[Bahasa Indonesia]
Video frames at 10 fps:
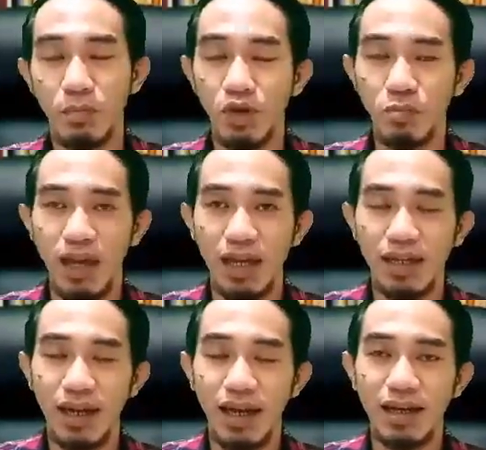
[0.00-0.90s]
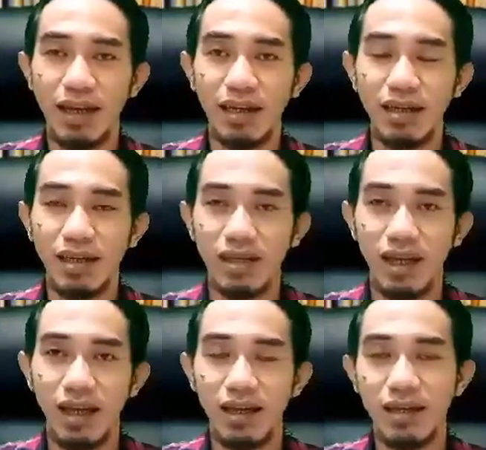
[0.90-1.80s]
belum ada akad
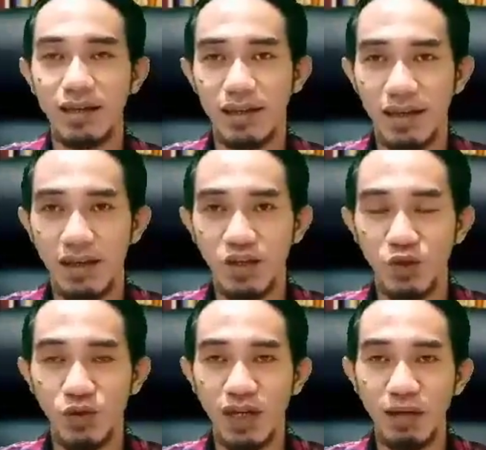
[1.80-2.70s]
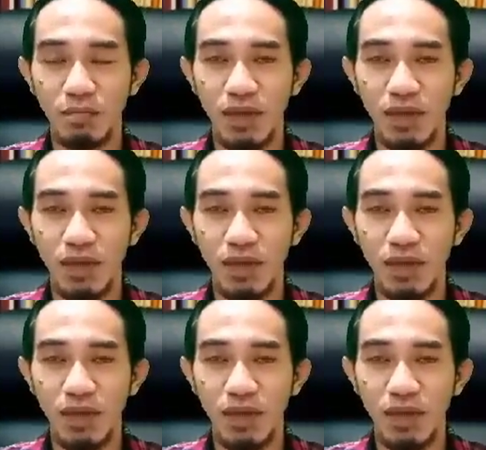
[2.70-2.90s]
nikah sudah